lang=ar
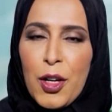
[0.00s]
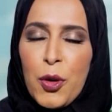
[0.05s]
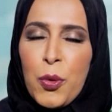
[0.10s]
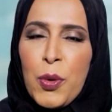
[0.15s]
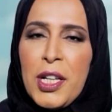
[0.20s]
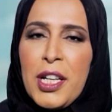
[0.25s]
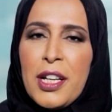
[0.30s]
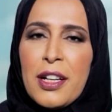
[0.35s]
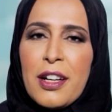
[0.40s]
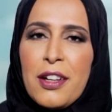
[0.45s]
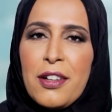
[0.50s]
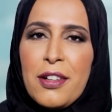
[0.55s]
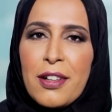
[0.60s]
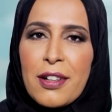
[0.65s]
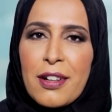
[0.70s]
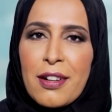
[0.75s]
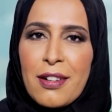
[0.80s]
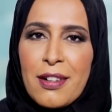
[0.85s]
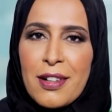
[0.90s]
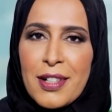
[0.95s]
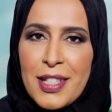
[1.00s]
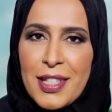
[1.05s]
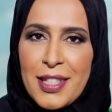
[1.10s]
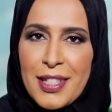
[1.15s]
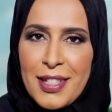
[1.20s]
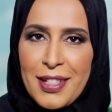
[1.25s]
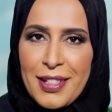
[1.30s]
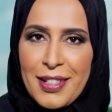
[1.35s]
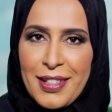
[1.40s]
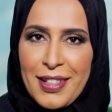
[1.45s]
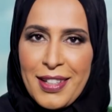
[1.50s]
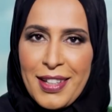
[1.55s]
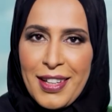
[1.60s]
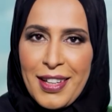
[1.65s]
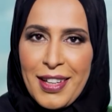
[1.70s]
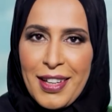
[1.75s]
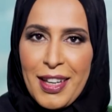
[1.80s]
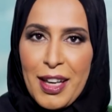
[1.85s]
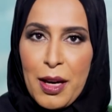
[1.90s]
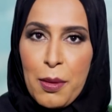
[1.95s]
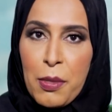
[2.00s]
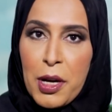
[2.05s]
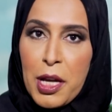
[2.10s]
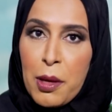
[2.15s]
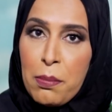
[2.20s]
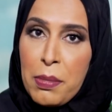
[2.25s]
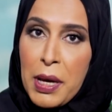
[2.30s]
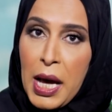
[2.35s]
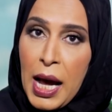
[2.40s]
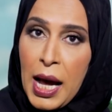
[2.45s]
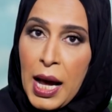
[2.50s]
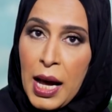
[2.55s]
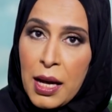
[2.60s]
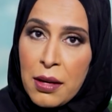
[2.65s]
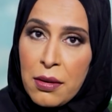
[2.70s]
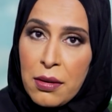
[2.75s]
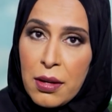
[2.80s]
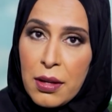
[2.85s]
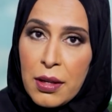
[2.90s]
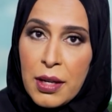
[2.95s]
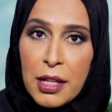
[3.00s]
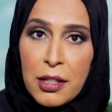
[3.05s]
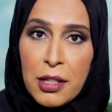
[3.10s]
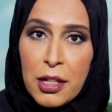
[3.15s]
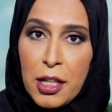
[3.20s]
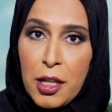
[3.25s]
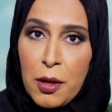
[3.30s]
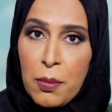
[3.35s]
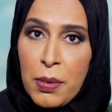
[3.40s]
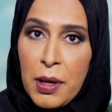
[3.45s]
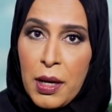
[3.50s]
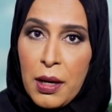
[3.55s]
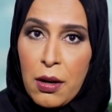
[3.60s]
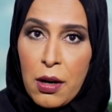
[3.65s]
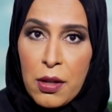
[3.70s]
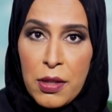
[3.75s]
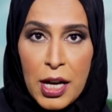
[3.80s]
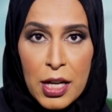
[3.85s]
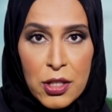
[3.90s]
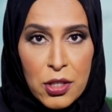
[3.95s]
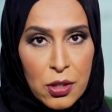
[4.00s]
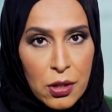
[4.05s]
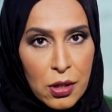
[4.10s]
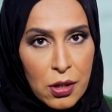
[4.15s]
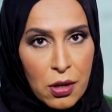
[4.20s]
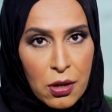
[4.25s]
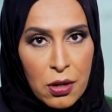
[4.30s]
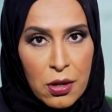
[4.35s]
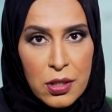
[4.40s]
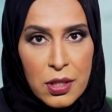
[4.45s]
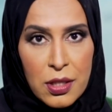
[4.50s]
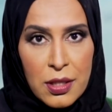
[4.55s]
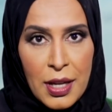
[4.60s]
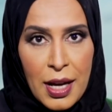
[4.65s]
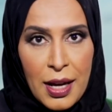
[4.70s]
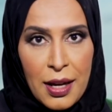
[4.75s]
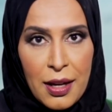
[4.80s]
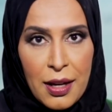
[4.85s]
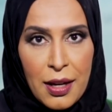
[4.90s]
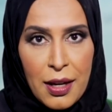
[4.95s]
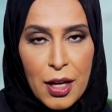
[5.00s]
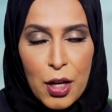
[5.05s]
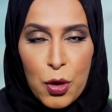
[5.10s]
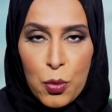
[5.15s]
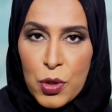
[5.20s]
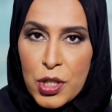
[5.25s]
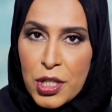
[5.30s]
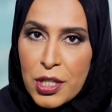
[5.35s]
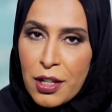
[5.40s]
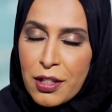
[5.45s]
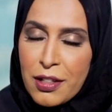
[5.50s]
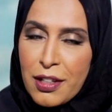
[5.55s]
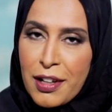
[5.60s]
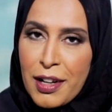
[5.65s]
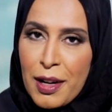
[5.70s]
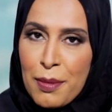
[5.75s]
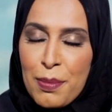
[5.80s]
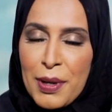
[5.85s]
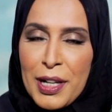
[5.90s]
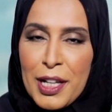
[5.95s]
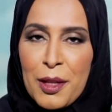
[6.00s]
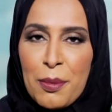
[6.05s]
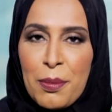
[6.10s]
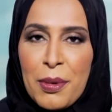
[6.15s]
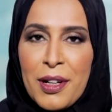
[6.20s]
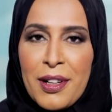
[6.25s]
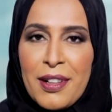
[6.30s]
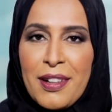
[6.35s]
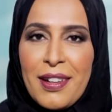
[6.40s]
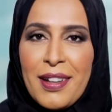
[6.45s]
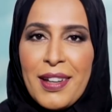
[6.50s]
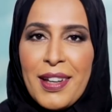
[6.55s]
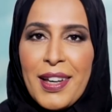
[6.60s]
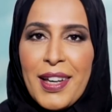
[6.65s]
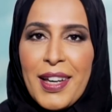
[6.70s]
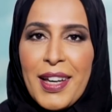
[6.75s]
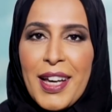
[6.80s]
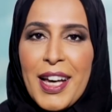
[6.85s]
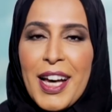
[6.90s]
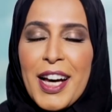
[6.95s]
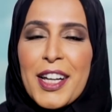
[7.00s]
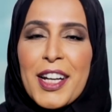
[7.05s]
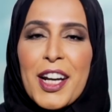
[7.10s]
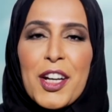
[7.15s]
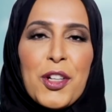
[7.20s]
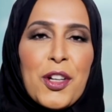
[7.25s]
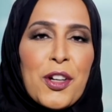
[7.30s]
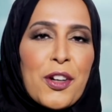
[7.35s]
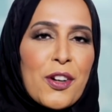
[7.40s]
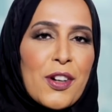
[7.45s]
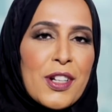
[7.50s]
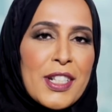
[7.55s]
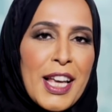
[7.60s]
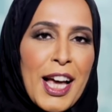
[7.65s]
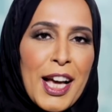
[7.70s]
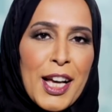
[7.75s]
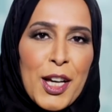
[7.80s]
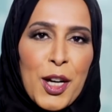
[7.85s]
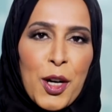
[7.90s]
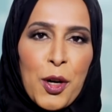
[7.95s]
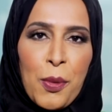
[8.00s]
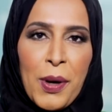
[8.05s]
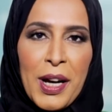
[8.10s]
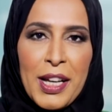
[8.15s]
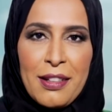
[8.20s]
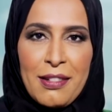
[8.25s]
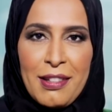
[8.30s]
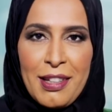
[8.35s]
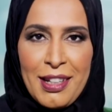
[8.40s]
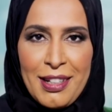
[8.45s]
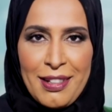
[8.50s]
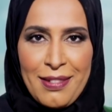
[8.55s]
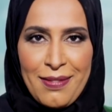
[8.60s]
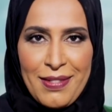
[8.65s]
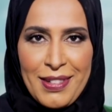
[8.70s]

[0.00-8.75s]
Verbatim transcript: وين يرد الراس ما يبي حد يدريبه هذه أسرار خاصة والساتر رب العباد رد الراس حق خويته